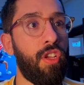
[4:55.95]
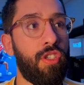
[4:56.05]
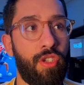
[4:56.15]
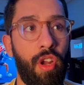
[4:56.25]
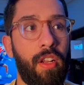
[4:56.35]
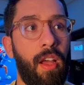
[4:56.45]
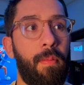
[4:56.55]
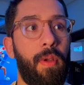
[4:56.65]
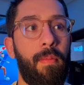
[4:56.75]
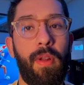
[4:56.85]
سول
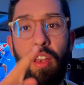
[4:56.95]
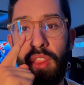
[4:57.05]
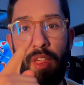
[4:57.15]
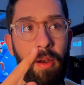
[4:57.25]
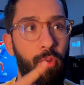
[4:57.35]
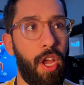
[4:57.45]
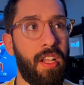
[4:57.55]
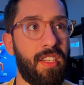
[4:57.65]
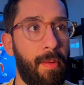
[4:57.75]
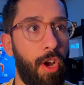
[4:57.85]
بيمبل ضرب
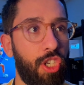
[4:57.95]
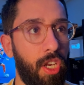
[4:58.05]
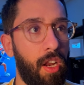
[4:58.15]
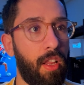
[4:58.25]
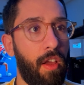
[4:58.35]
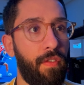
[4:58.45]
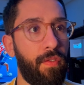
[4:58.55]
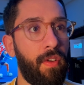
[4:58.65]
واحد 27 هدف